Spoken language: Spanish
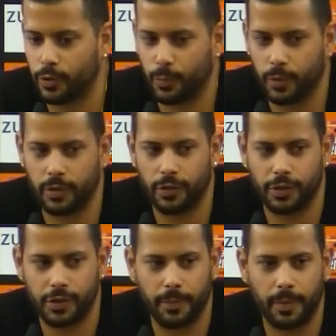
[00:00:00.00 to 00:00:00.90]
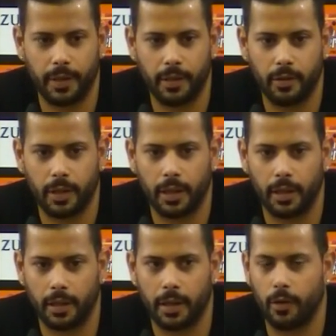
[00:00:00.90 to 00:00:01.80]
Por supuesto, yo siempre digo que
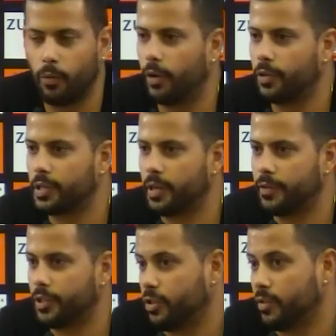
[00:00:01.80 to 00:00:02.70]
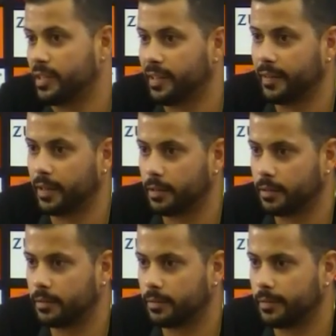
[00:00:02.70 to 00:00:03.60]
el, que el jugador sin la afición no es nada.
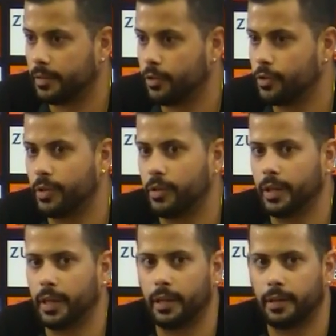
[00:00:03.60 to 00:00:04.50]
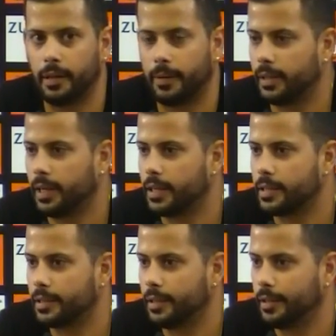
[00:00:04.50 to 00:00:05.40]
¿no? Yo creo que te
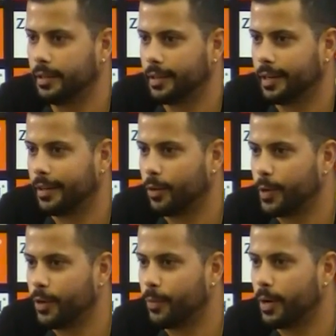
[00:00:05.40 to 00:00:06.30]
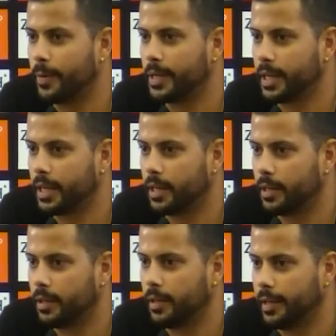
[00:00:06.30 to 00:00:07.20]
levantas cada domingo por la
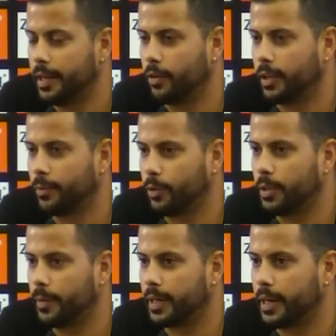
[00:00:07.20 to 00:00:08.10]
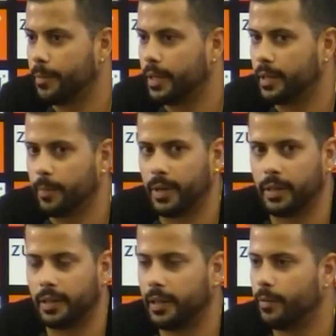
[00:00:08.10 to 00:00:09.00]
mañana y lo que te motiva realmente,
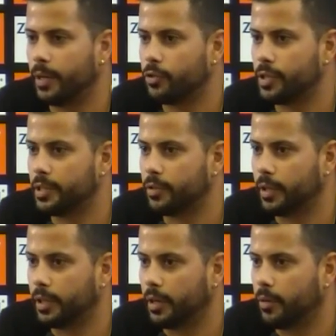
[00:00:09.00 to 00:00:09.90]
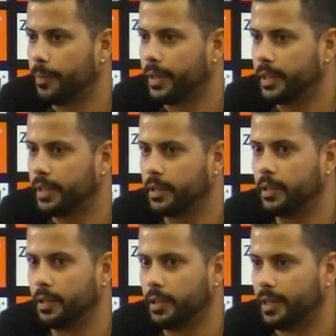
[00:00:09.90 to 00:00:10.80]
aparte del baloncesto y de competir,
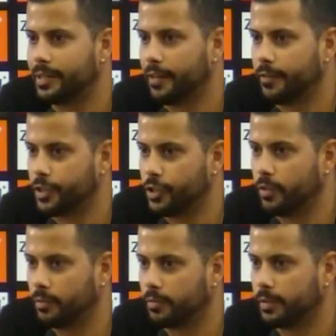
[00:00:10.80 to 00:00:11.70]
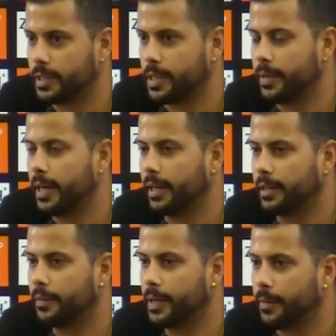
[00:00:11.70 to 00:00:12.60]
es la afición, que sabe que la
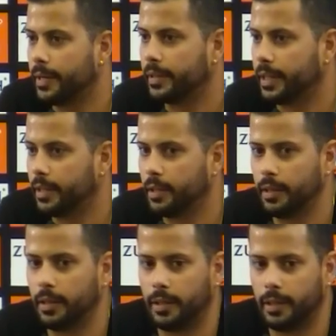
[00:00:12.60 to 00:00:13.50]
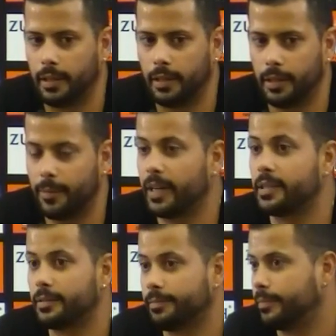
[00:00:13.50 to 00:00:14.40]
gente a verte y,
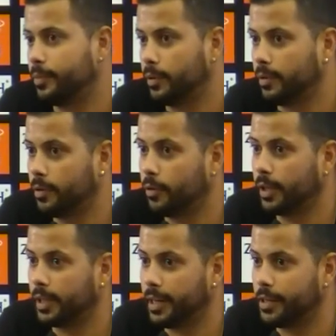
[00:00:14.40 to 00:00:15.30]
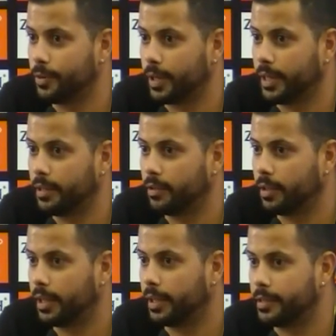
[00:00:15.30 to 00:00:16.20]
más con lo que tenía yo aquí,
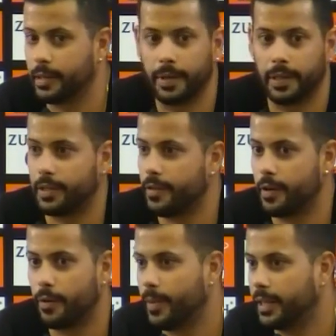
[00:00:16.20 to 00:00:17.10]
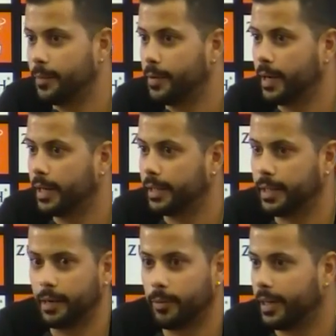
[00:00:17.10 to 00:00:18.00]
¿no? que sabía que si hicieron mate me iban a
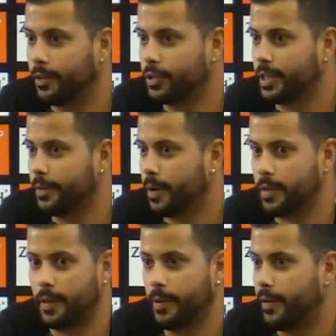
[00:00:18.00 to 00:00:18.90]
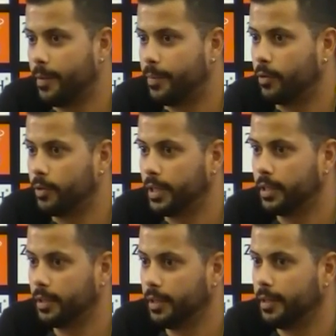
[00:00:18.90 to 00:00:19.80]
gritar cualquier cosa que iba a hacer, me iban a
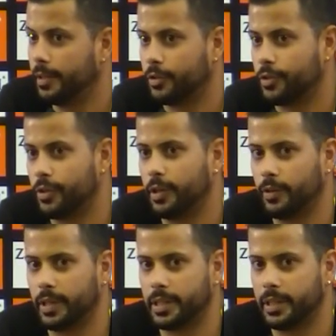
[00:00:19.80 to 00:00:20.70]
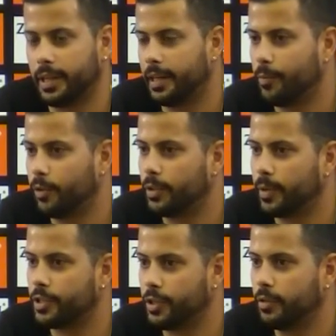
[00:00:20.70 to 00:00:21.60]
aplaudir. Entonces yo creo que sí que la
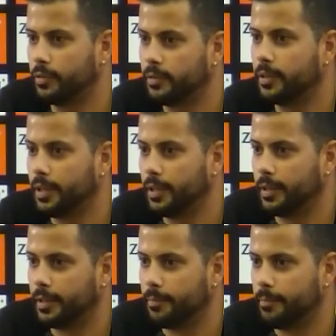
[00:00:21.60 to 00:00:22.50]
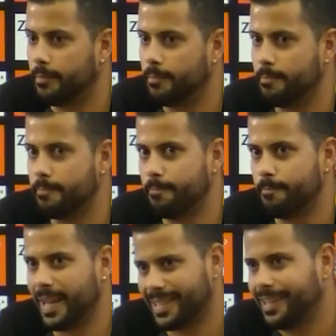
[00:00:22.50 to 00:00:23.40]
motivación mm,
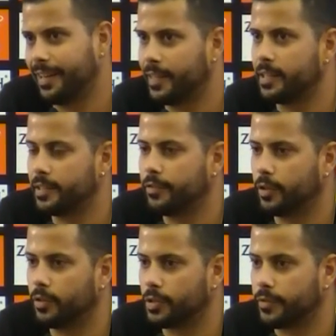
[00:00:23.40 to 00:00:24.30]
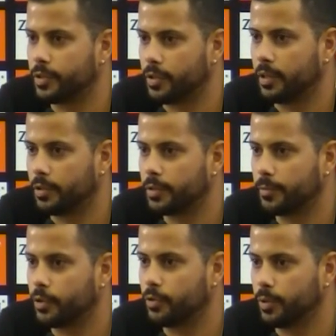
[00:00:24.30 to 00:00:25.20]
más grande sí fueron los
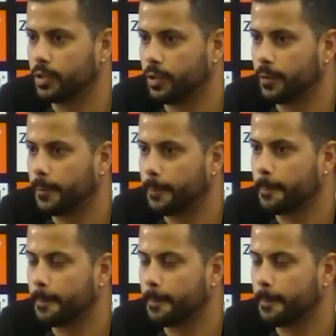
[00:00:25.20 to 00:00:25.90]
aficionados, por supuesto.